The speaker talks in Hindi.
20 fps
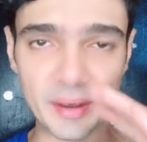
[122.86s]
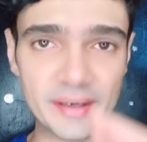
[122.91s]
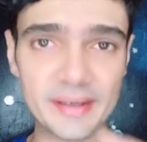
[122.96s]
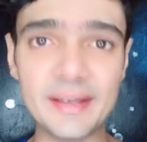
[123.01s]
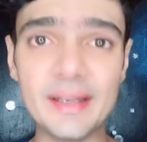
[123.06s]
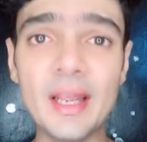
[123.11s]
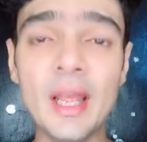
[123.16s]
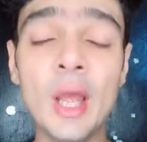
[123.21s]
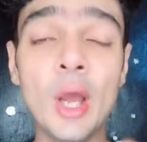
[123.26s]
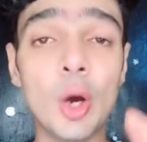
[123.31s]

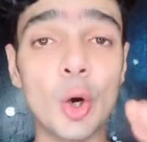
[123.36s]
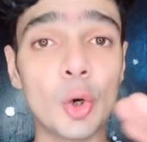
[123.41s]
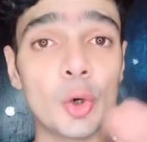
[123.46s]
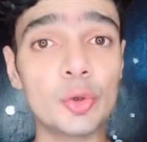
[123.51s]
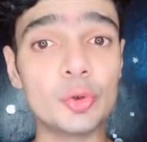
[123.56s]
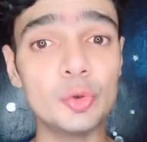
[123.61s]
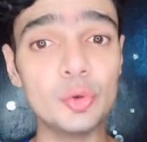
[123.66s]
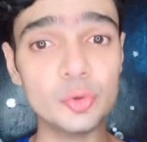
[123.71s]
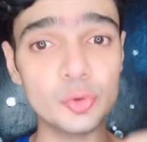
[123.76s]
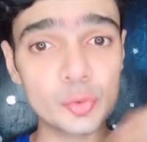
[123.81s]
पानी
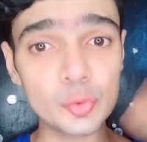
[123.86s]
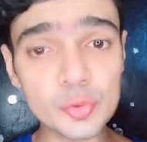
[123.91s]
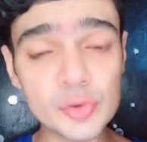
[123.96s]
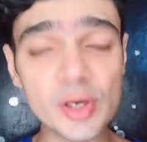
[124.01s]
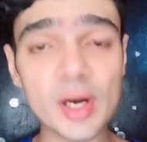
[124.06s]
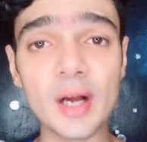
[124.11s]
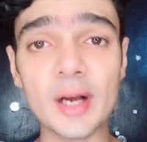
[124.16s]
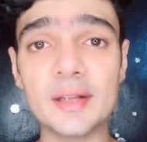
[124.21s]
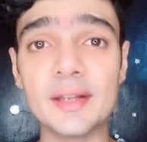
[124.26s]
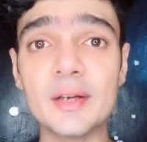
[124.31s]
और जो
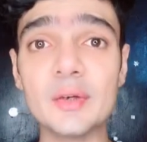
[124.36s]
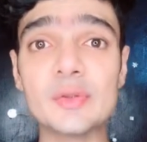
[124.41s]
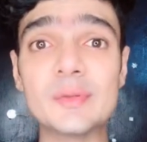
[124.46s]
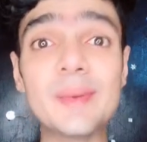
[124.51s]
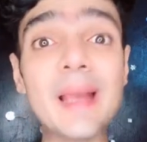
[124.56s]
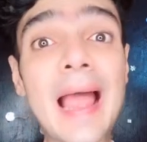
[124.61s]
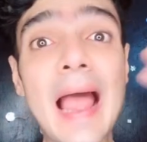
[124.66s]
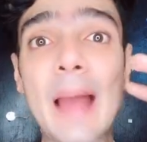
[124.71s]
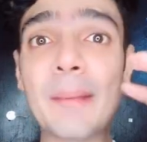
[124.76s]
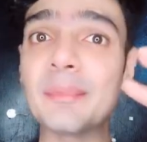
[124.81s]
दूसरा आधा है
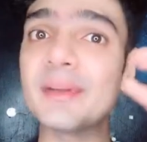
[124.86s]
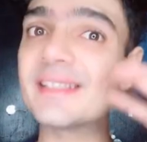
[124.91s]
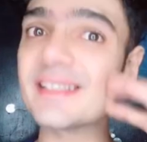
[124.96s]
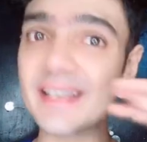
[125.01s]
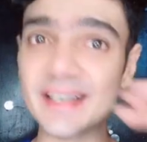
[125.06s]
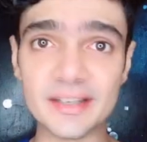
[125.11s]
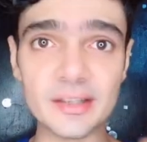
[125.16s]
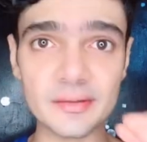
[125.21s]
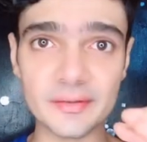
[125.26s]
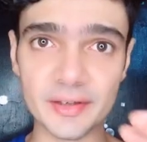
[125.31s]
उसमें एप्पल
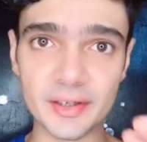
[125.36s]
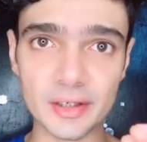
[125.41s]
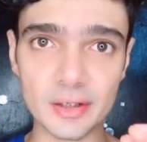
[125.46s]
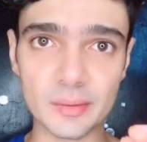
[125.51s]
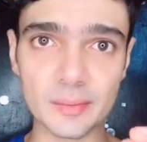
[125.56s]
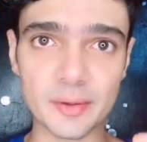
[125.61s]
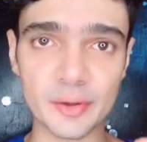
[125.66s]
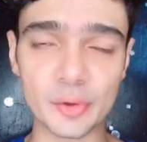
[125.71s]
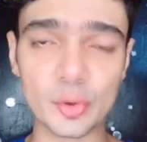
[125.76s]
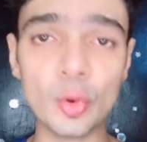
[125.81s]
साइडर
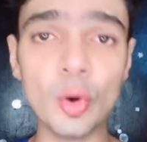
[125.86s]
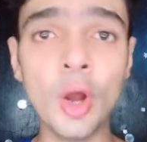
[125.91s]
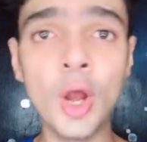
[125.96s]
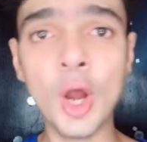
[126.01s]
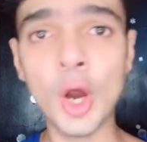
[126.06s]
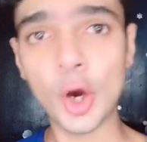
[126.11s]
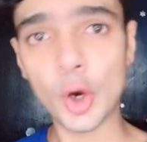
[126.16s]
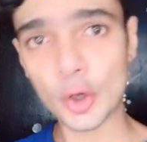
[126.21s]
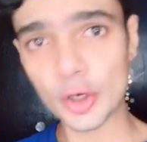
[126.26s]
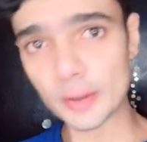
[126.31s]
विनेगर भर दो
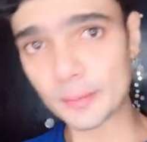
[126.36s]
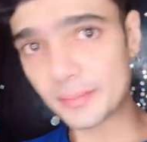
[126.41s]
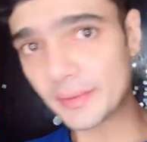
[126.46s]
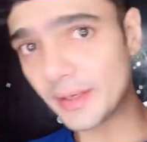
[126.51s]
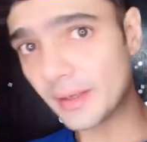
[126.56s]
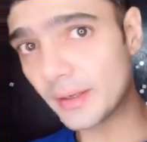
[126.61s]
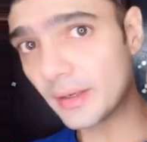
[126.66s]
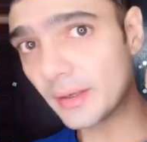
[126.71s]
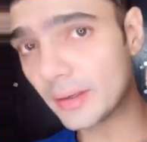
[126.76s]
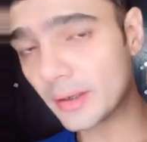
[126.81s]
और
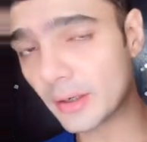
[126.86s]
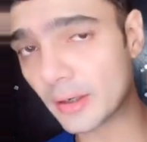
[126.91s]
अपने